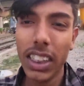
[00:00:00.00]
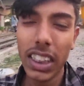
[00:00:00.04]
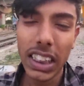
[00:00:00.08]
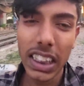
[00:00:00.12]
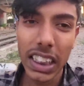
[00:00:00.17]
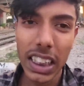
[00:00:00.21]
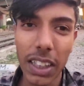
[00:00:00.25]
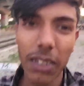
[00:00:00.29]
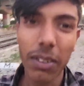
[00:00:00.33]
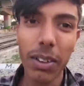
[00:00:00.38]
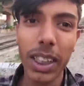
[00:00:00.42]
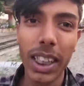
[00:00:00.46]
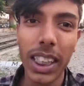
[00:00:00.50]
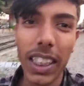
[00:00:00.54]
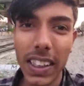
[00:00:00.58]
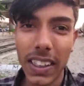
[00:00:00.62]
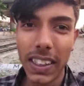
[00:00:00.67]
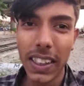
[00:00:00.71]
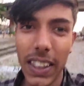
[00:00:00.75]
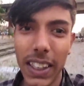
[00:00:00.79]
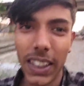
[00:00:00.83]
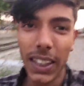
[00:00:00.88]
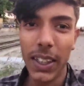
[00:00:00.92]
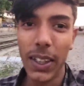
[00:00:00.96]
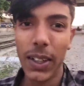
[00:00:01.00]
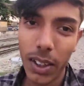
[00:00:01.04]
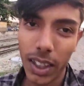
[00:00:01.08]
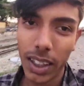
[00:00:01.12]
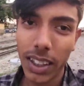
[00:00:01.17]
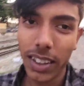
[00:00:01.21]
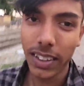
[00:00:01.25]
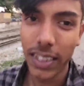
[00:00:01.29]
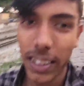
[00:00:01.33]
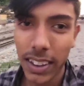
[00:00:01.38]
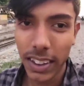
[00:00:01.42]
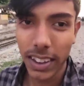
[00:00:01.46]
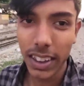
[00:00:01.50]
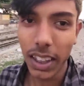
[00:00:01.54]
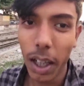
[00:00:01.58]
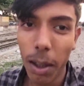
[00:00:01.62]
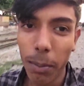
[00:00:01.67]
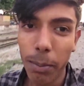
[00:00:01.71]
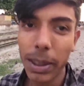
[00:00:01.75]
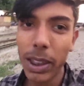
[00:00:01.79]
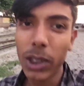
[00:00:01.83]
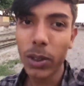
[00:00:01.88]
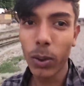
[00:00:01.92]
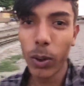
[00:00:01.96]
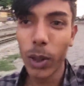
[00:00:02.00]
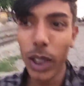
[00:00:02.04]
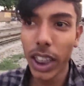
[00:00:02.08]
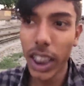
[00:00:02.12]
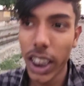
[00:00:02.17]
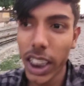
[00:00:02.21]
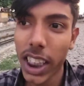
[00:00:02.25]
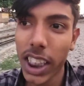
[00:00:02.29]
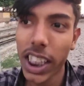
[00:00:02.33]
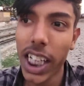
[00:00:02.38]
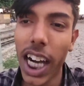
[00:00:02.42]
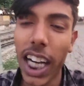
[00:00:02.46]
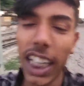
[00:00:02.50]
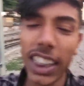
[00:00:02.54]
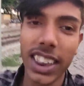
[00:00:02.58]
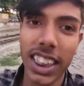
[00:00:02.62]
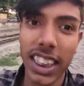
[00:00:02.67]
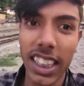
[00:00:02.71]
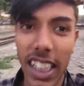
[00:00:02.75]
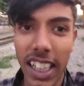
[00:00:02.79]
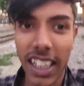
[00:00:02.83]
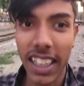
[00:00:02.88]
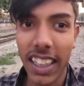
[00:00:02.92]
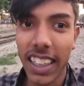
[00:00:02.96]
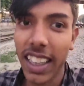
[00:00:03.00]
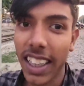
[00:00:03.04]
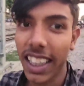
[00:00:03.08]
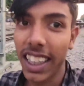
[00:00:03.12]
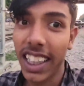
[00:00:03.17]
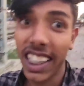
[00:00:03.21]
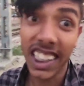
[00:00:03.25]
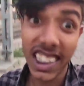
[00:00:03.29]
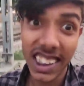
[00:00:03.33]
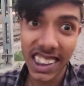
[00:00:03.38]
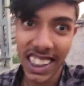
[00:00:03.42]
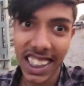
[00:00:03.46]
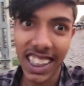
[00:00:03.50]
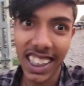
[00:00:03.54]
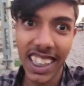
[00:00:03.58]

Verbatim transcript: इसके वजह से और अब इसको दे दी यहाँ से घर तक लेकर